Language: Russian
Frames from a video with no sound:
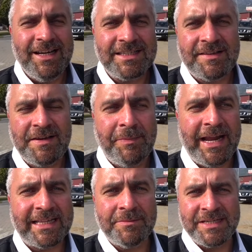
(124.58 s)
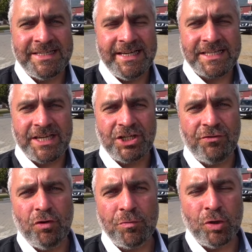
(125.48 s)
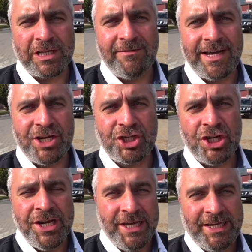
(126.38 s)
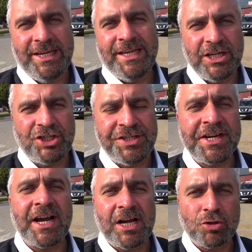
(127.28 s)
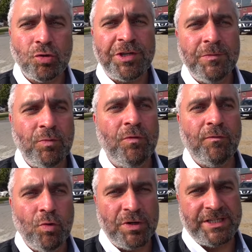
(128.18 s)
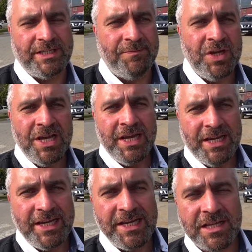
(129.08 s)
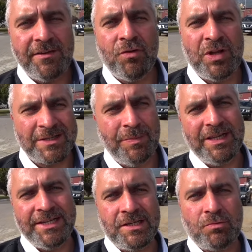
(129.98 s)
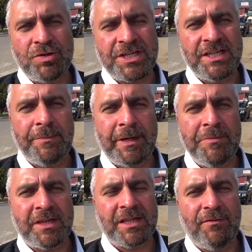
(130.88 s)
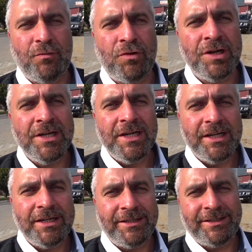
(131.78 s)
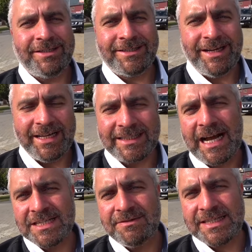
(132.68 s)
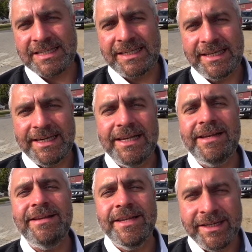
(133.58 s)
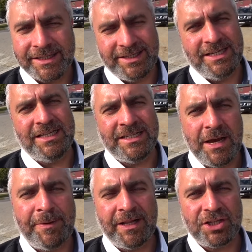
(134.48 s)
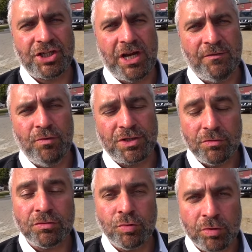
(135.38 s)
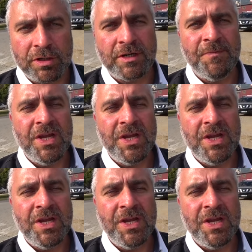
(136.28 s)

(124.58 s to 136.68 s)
Совсем рядом здесь э, живет мой товарищ, и я частенько хожу к нему в гости. И недавно у нас была дискуссия на предмет того, э, отказываться или нет, если тебя приглашают в гости. Он турок.